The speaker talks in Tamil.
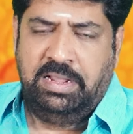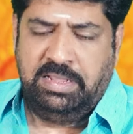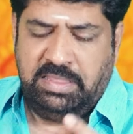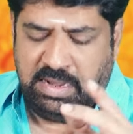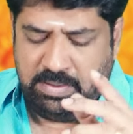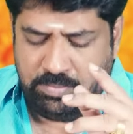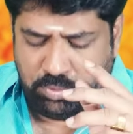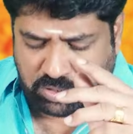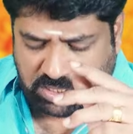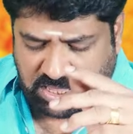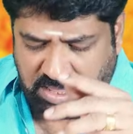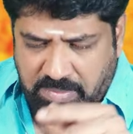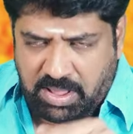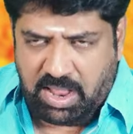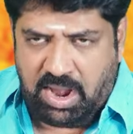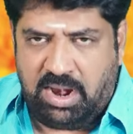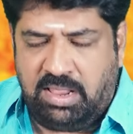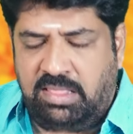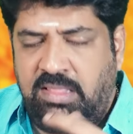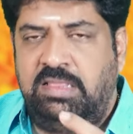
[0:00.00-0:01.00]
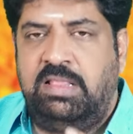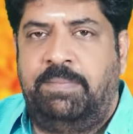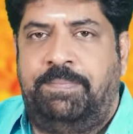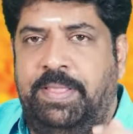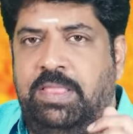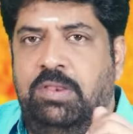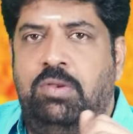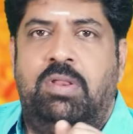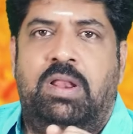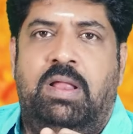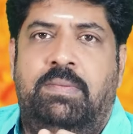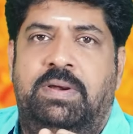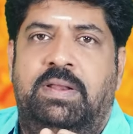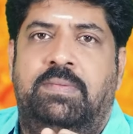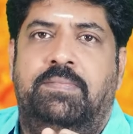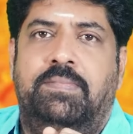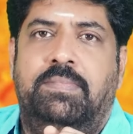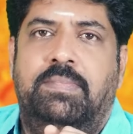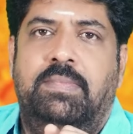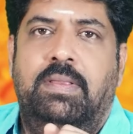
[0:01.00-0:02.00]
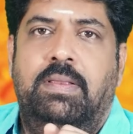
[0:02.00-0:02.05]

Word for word: இதில் முக்கியமானது இந்த பதினோராம் இடம்